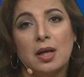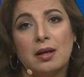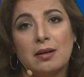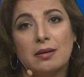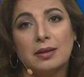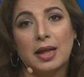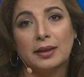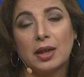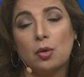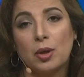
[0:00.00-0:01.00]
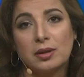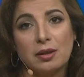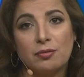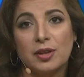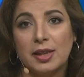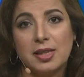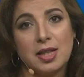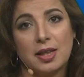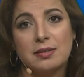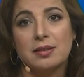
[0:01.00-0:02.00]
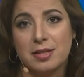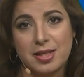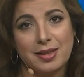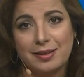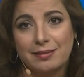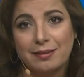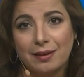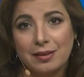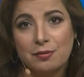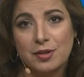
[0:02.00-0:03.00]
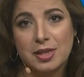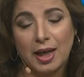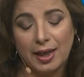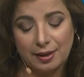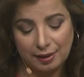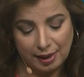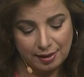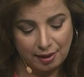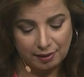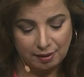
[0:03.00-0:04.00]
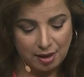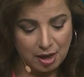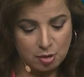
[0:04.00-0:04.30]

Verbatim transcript: آه، يعني اخواتنا في الاحتياجات اللي زي كده يعني فدي حاجه الحقيقه احنا